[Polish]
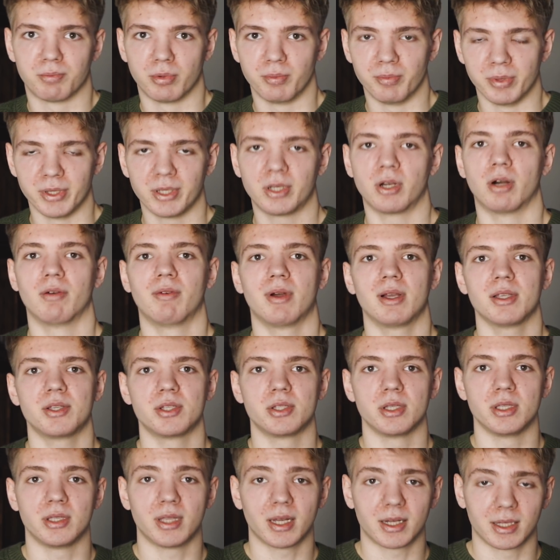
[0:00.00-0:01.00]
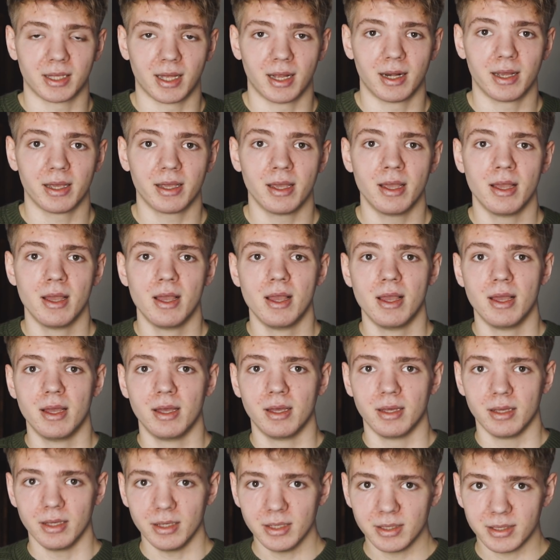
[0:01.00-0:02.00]
opublikować i tak dalej,
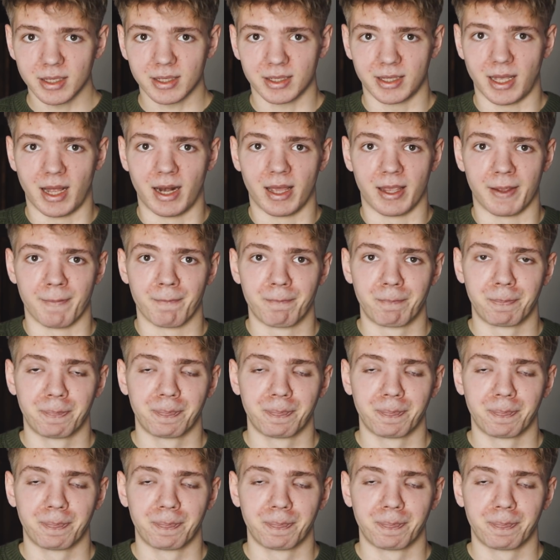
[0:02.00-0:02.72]
i tak dalej.